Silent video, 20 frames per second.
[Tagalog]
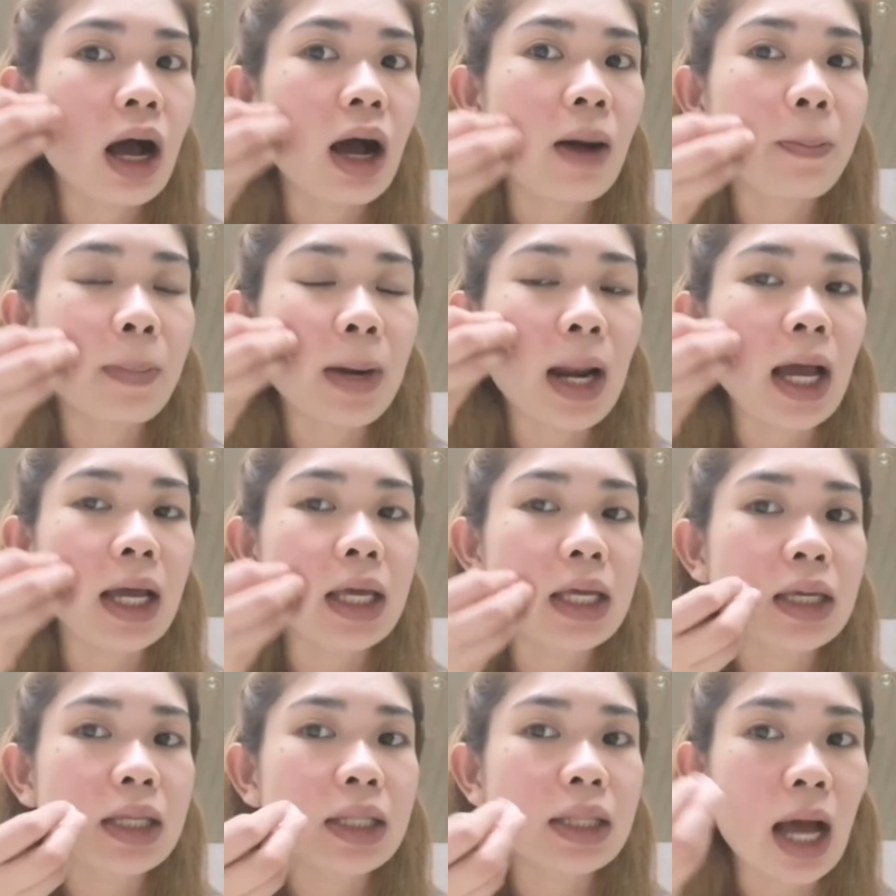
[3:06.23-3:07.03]

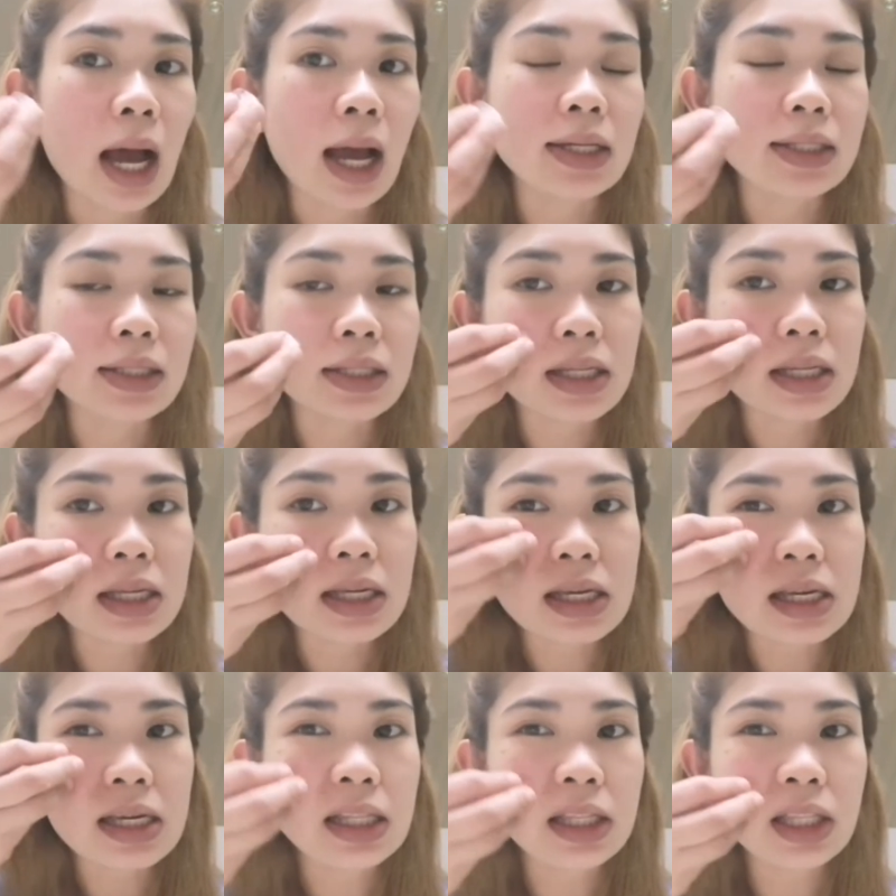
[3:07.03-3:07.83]
applying the ice,
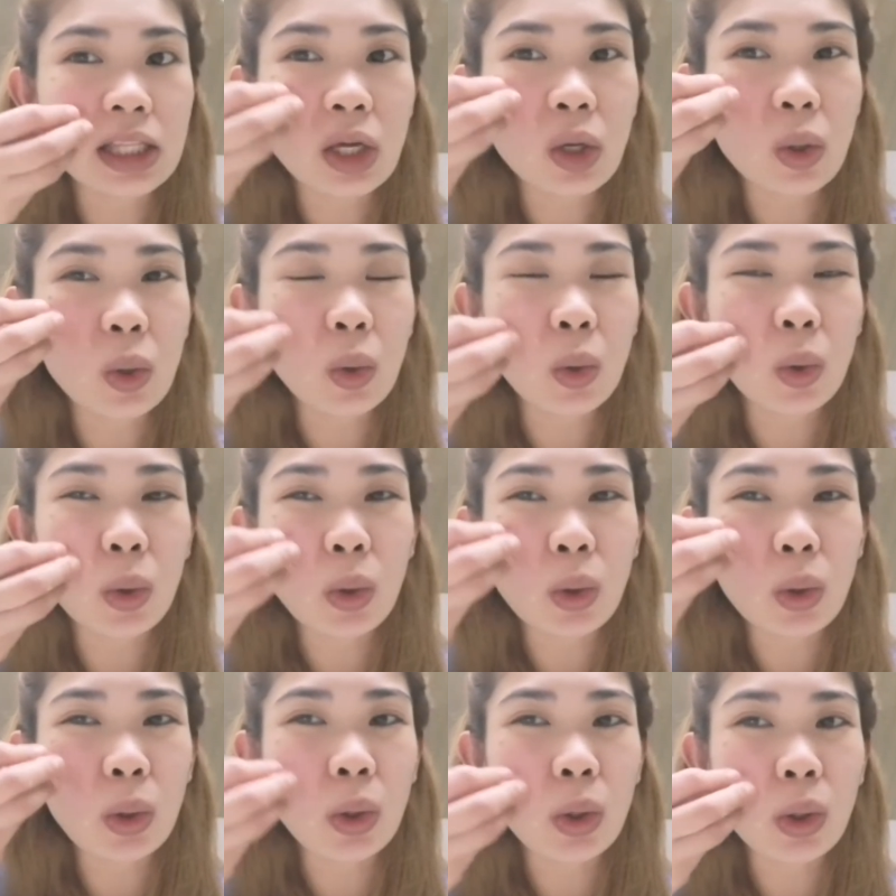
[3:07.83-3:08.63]
hindi ko
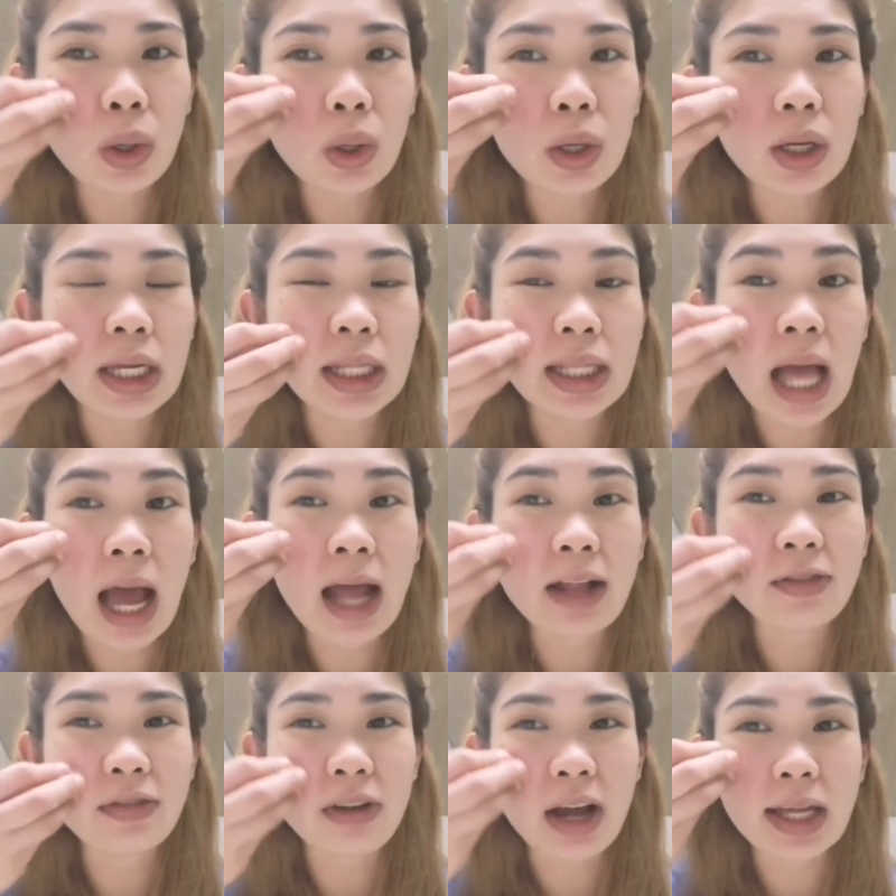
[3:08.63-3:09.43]

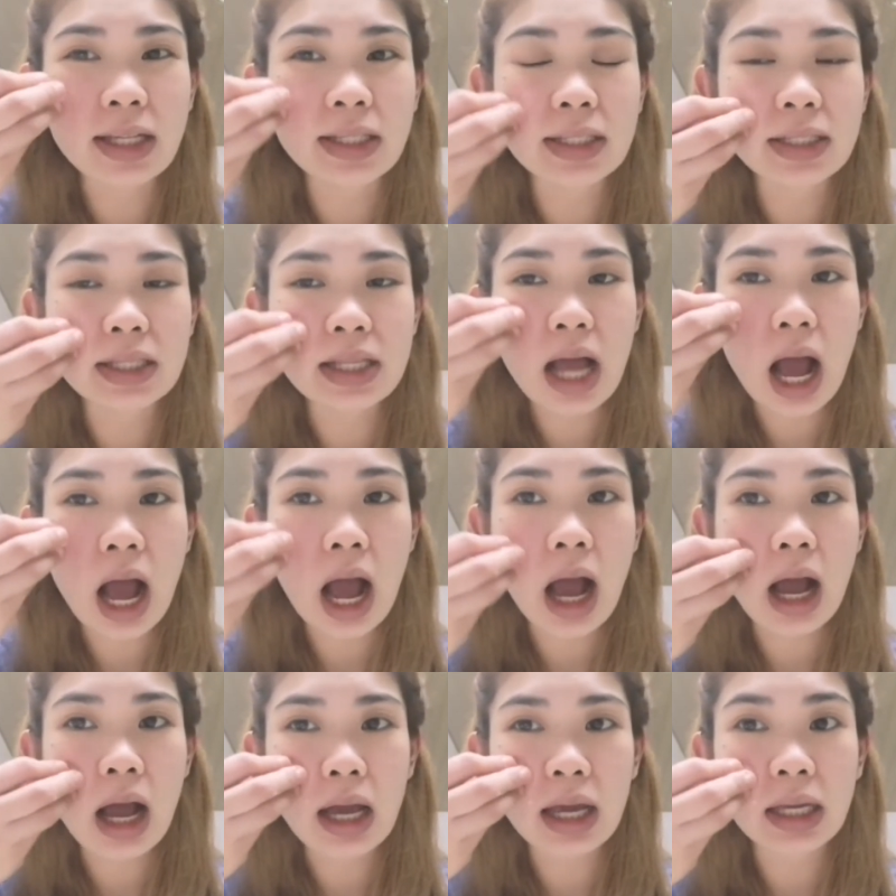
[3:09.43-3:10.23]
ina-advise
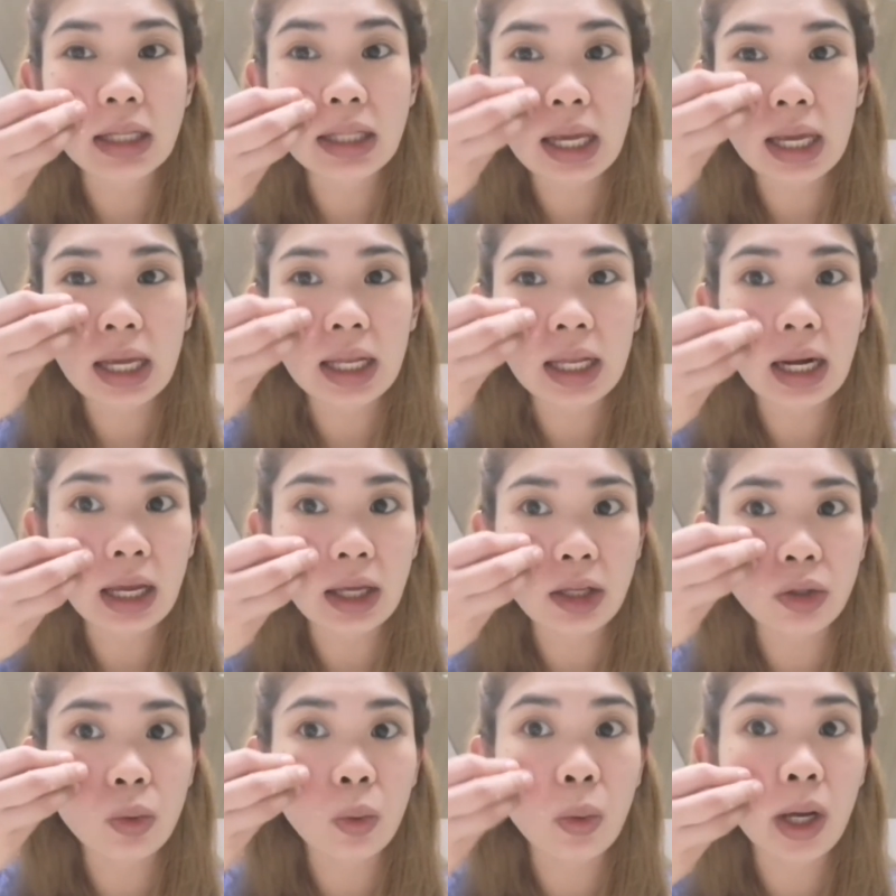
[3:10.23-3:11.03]
na
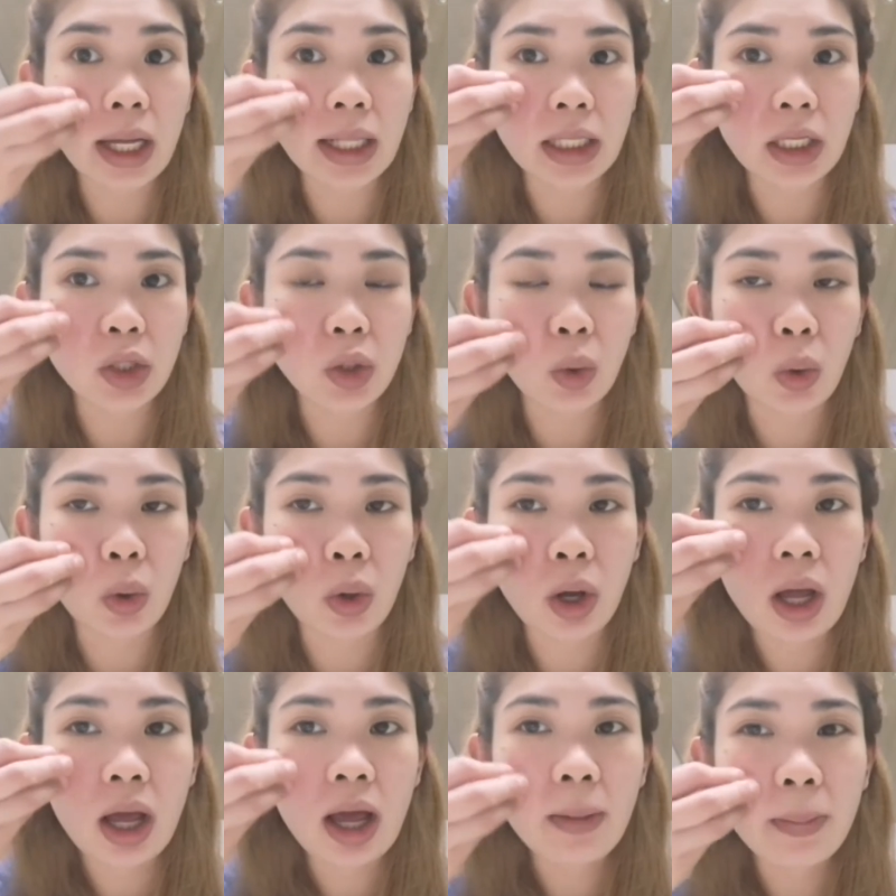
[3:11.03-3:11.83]
i-direct yung
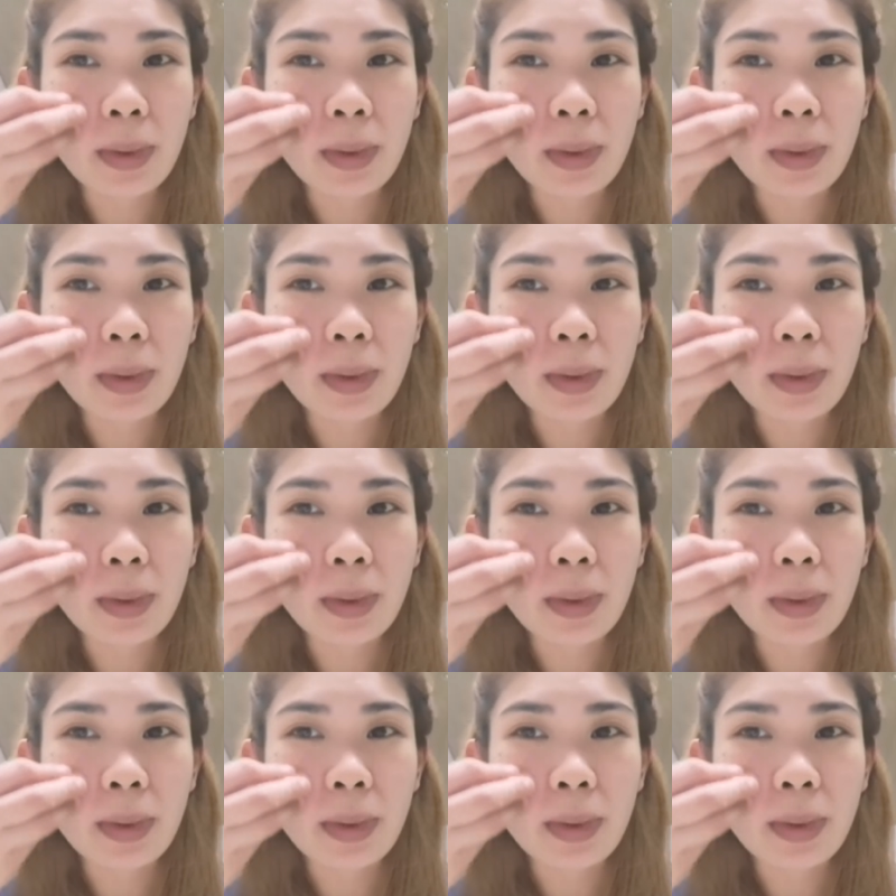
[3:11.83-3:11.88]
ganito.